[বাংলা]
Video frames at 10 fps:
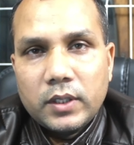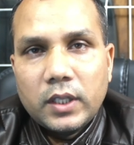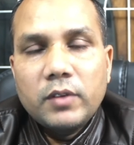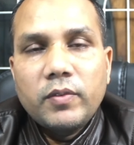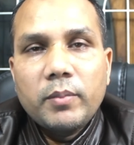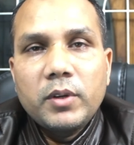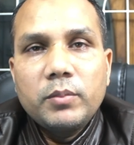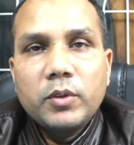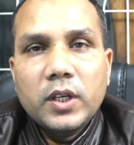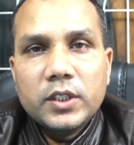তাদের
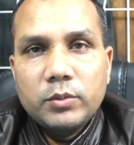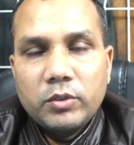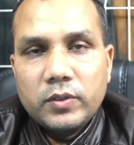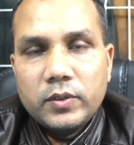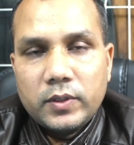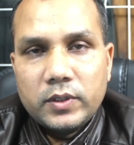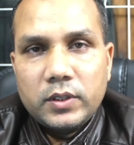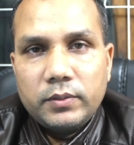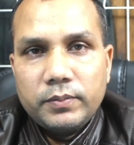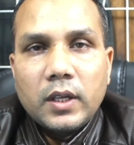ফ্যামিলির মুখে হাসি ফুটাতে পারছি